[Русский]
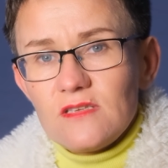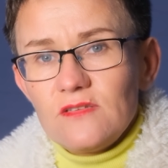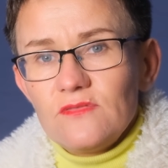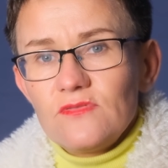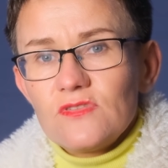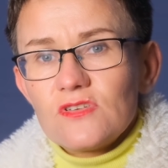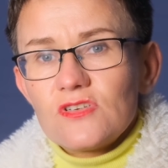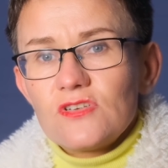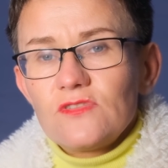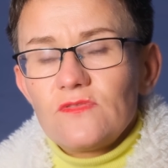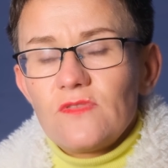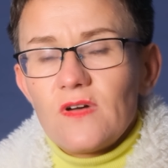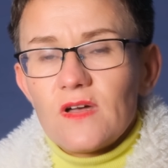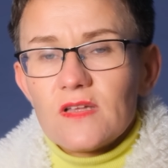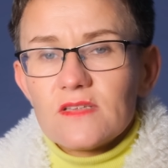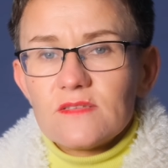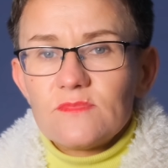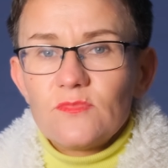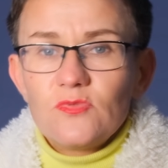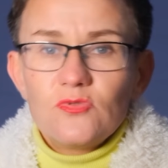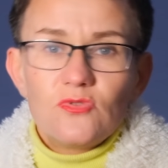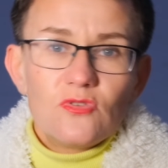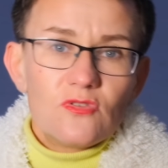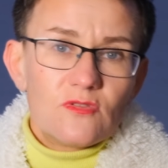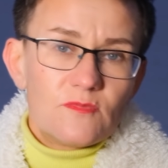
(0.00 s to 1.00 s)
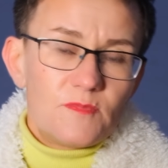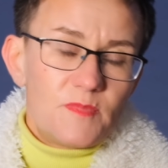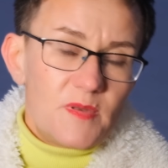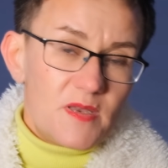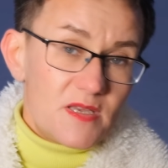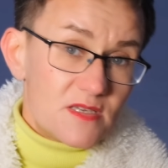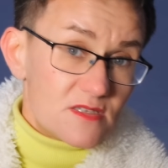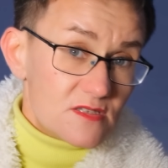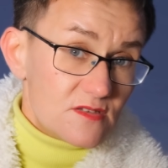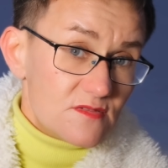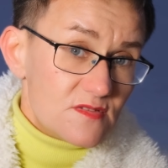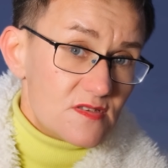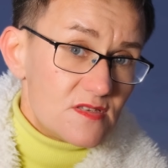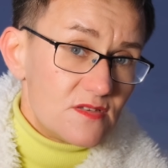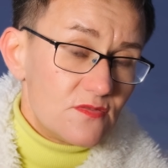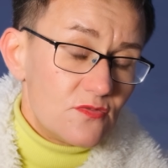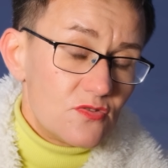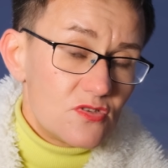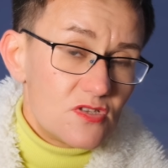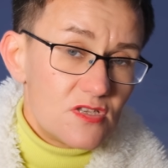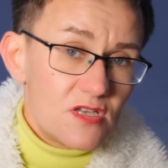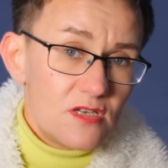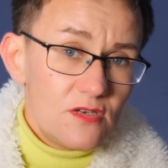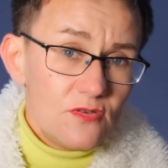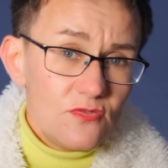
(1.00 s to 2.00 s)
и выживать будут прежде всего
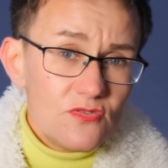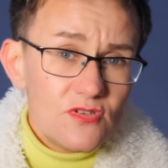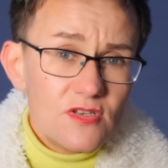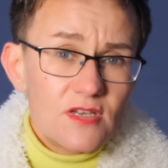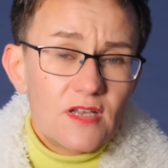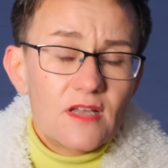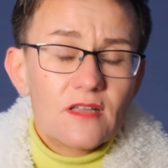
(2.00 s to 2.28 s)
те люди,